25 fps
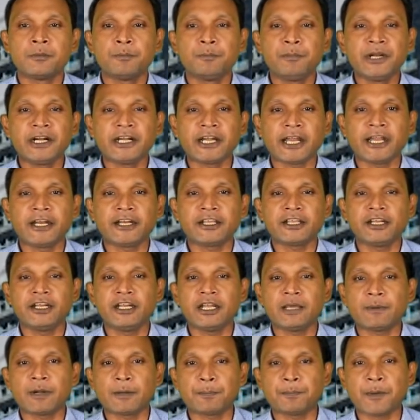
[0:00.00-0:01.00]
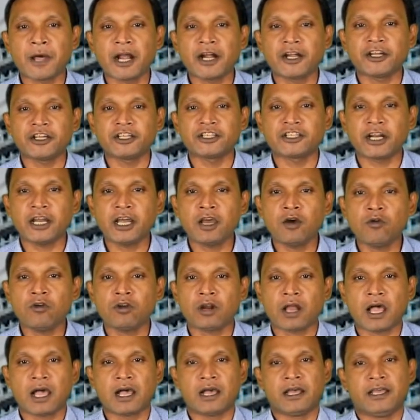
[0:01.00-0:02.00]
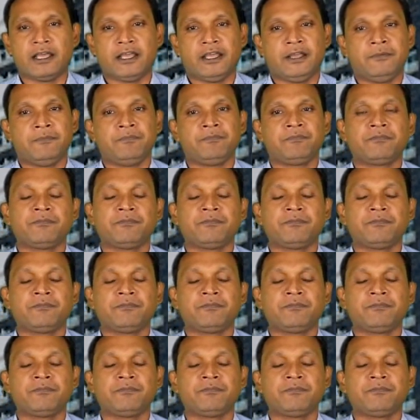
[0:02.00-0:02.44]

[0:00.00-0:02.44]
ब्रिटेन की लेबर पार्टी की तरह हो रहा है